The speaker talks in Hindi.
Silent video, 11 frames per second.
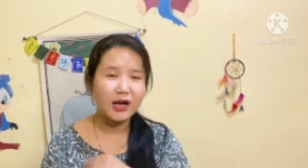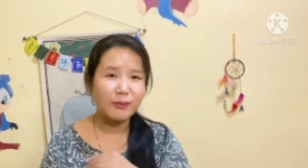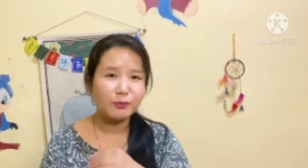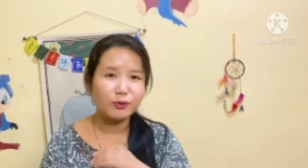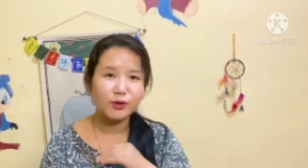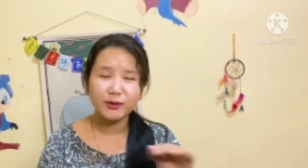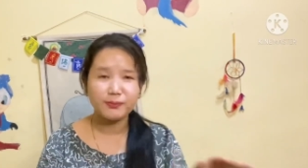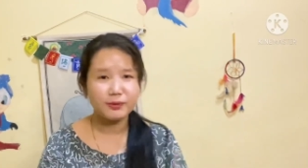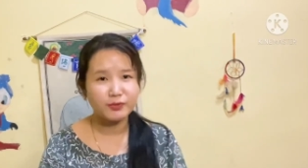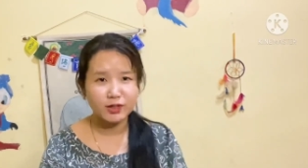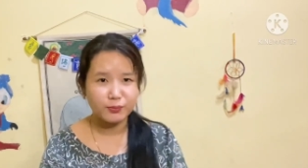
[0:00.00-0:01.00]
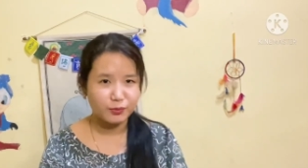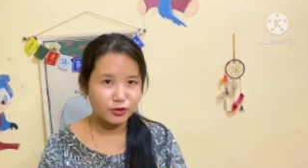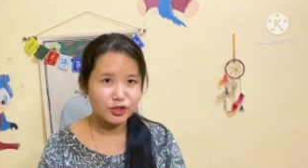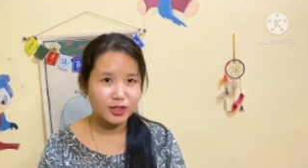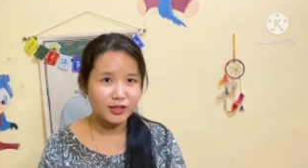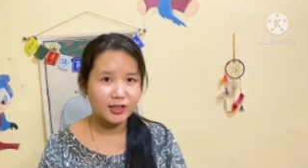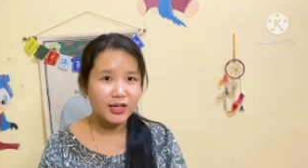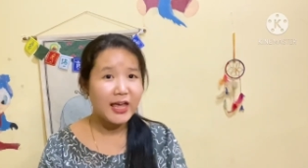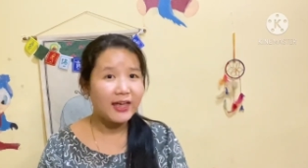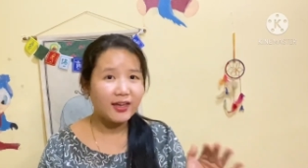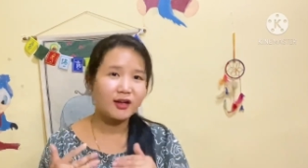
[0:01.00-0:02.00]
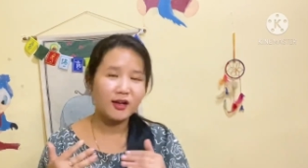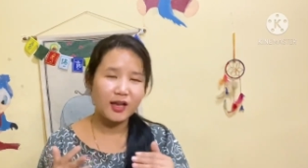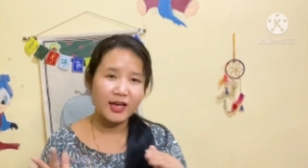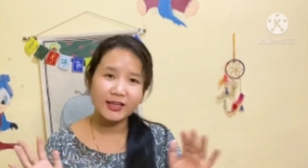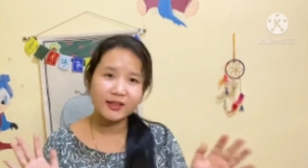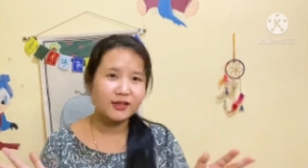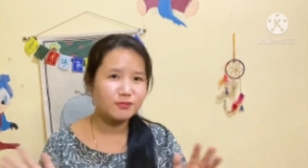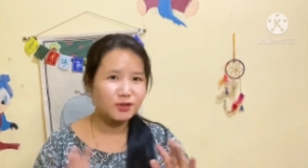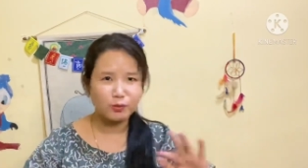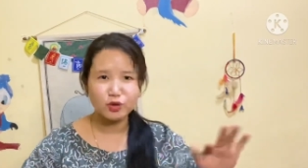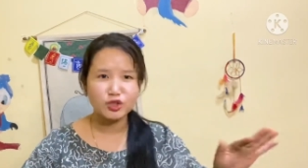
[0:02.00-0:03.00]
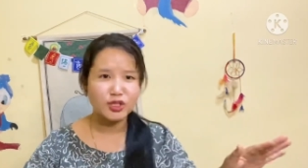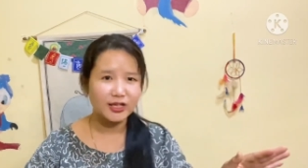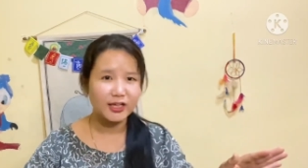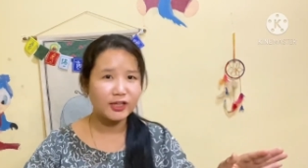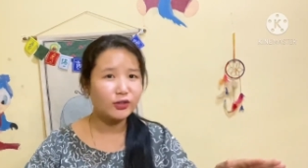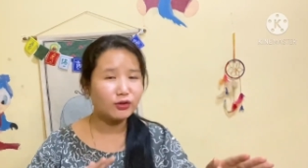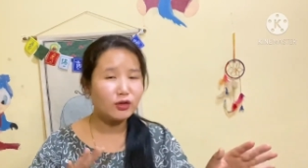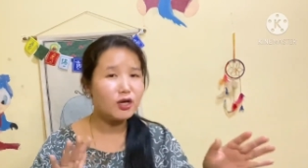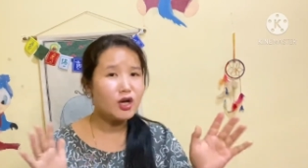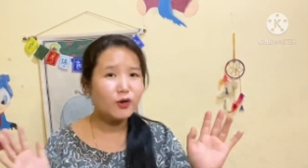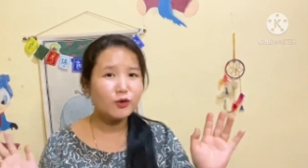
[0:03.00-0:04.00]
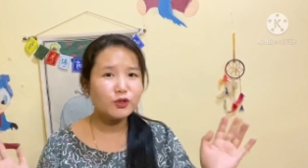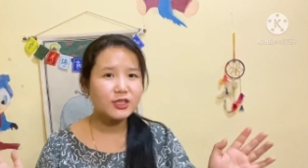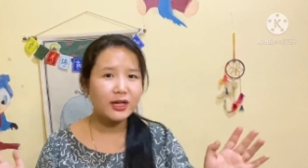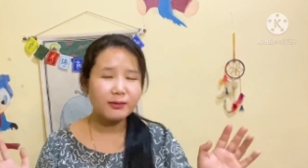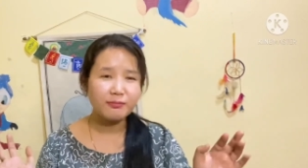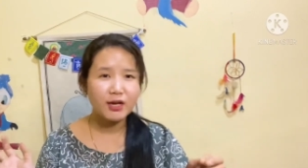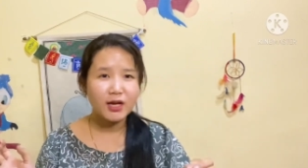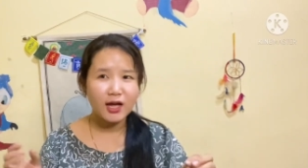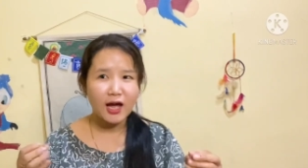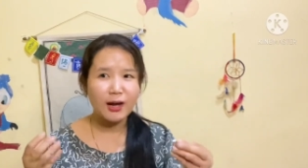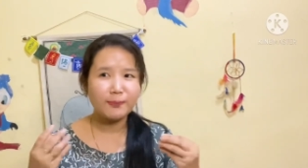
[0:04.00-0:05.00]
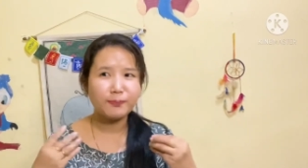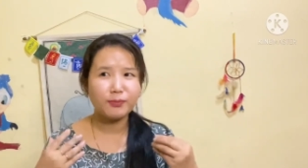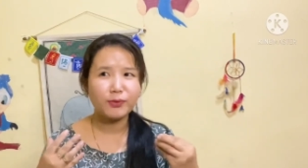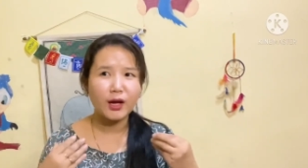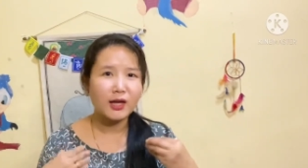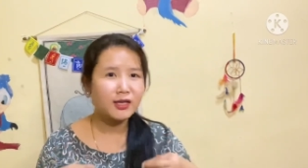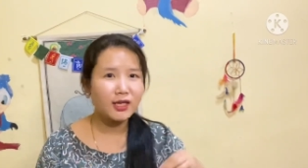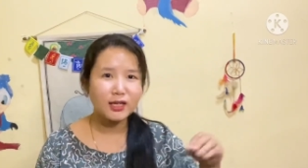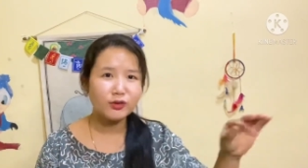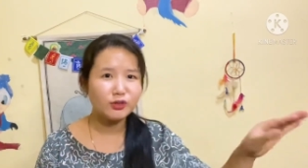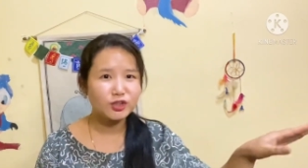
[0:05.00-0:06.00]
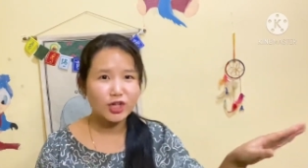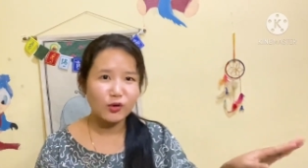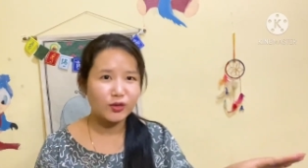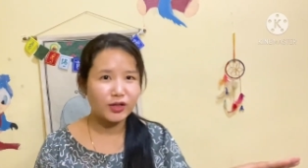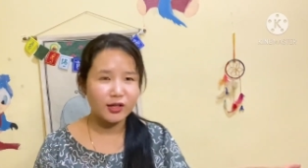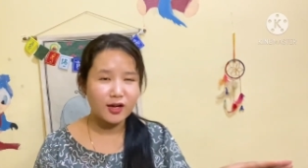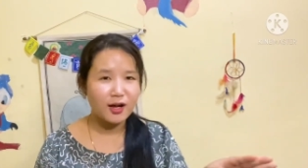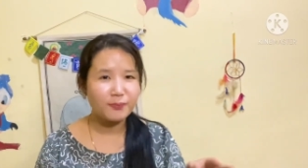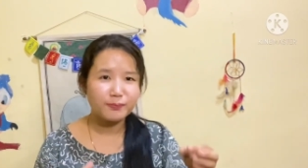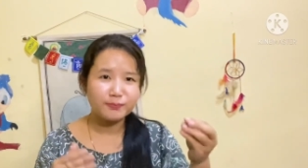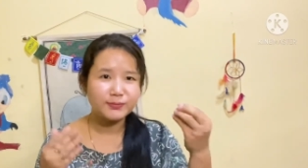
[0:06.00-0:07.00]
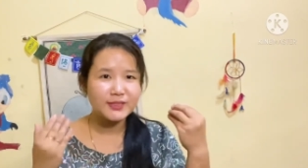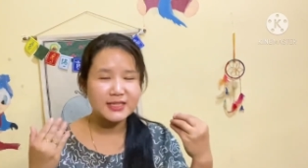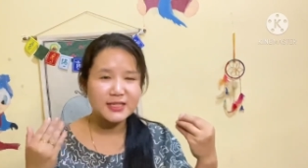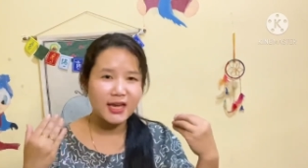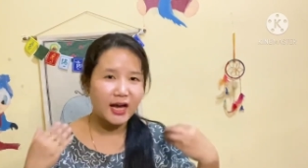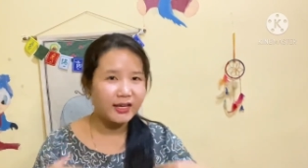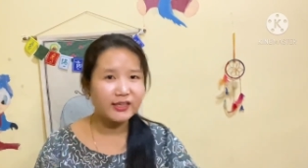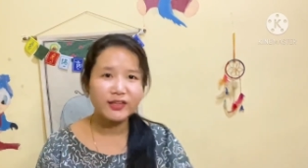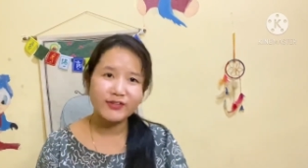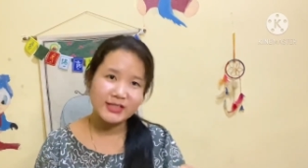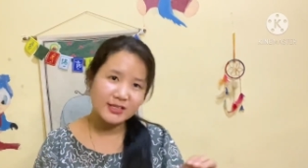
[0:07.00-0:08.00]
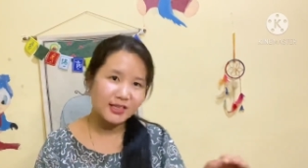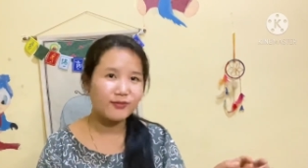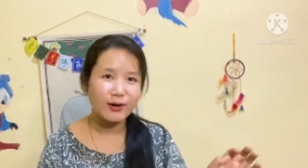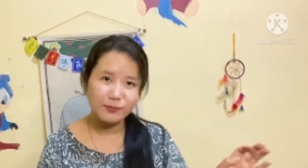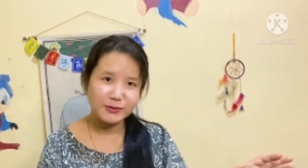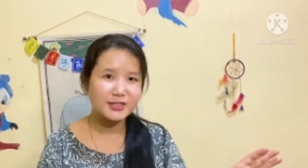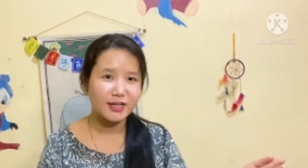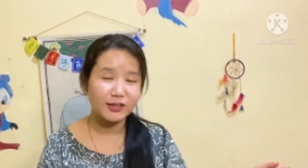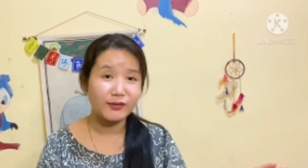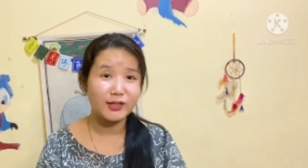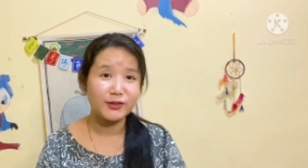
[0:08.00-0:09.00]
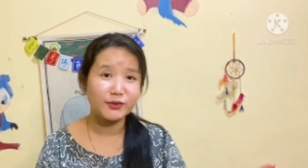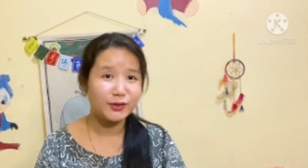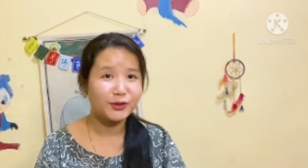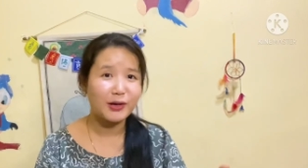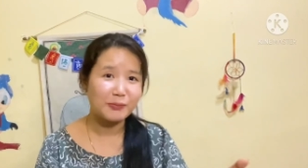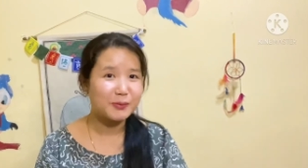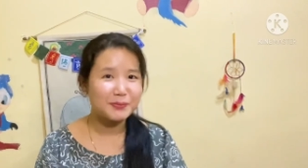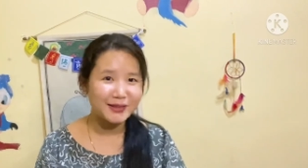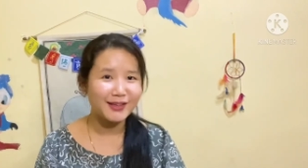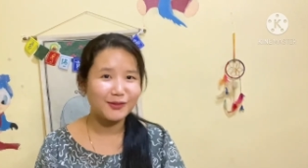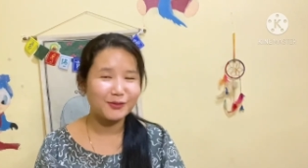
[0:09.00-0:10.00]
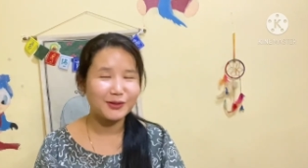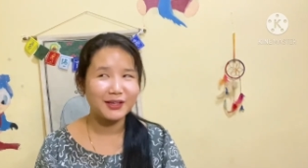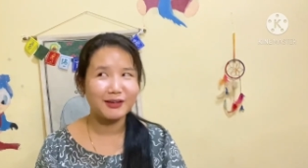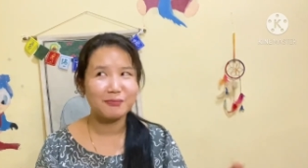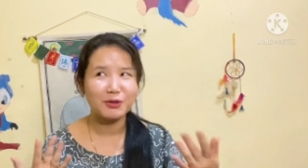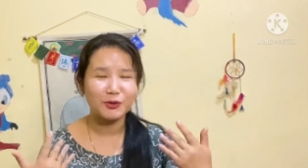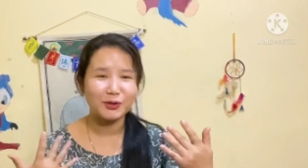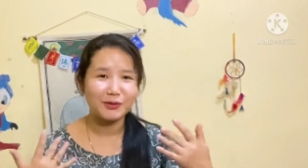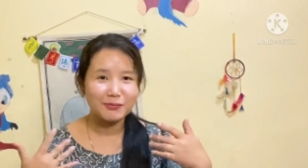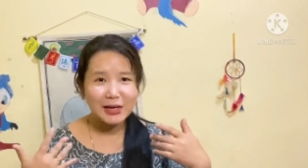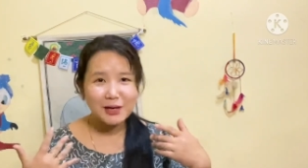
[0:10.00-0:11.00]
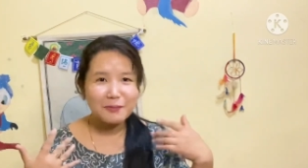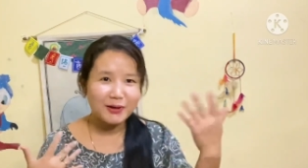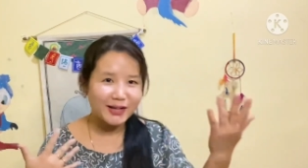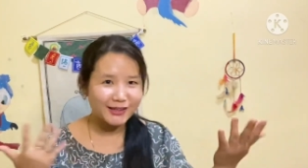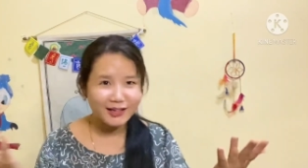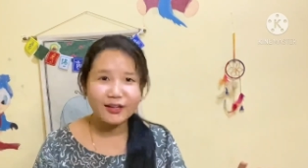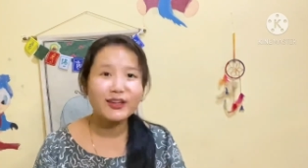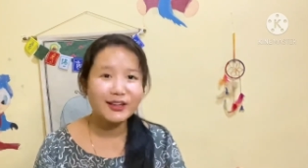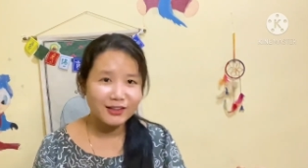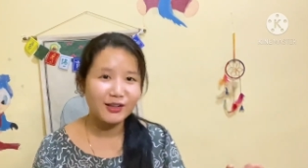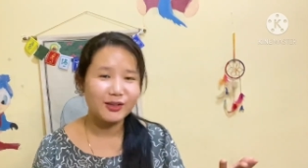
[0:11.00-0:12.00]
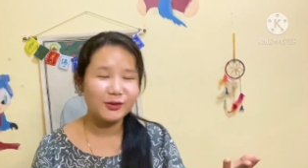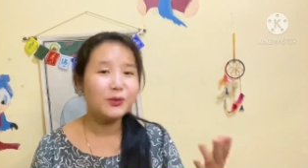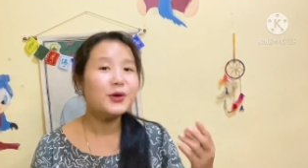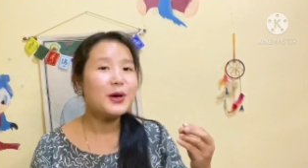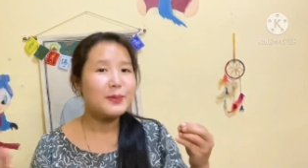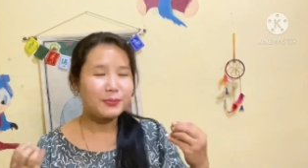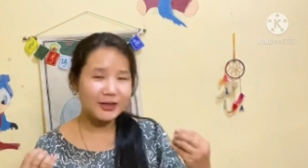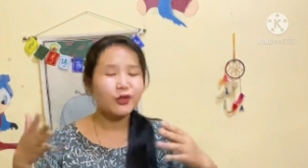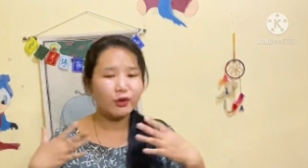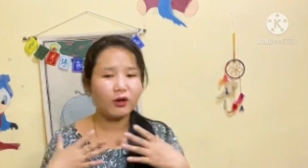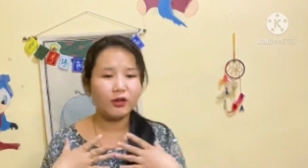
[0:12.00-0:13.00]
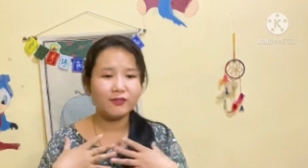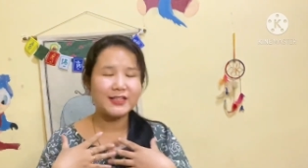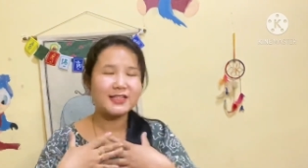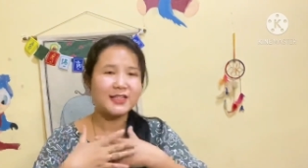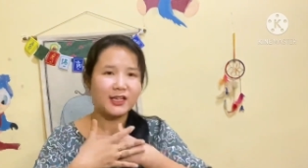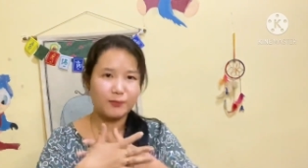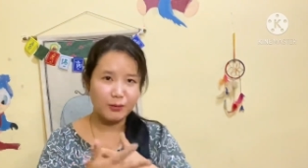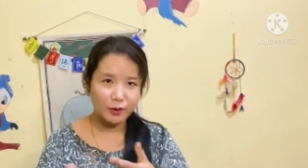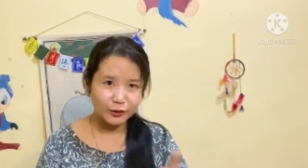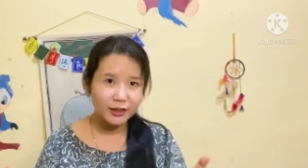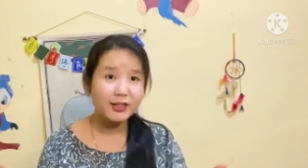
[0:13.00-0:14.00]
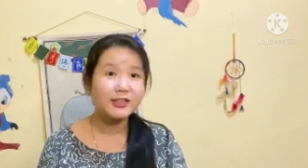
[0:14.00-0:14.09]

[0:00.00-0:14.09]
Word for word: आपको कहीं पे भी नहीं पहुंच जाती एक दिन हम सबको जाना है तो उस टाइम आप अकेले तो जाओगे आप जैसे आए थे वैसे ही वापस जाने वाले हो ये तो आपको पता ही होगा ये मैं कोई बड़ा ज्ञान नहीं दे रही हूँ तो ऑलवेज थिंक अबाउट